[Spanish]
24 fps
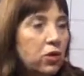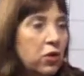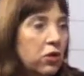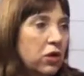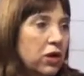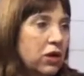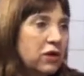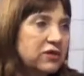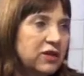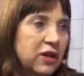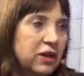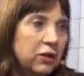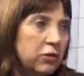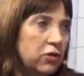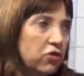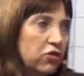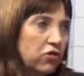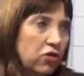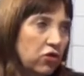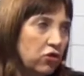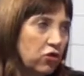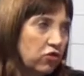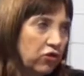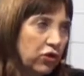el
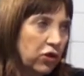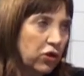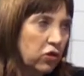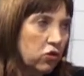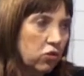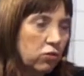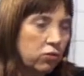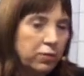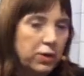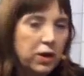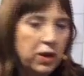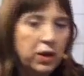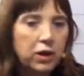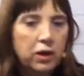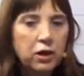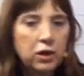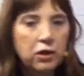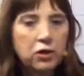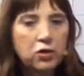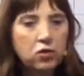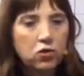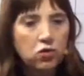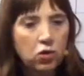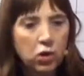servicio no se cumple,
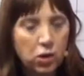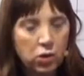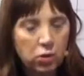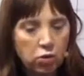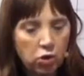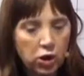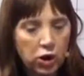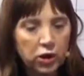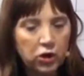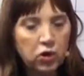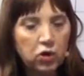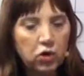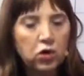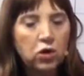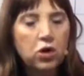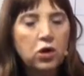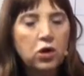no es bueno,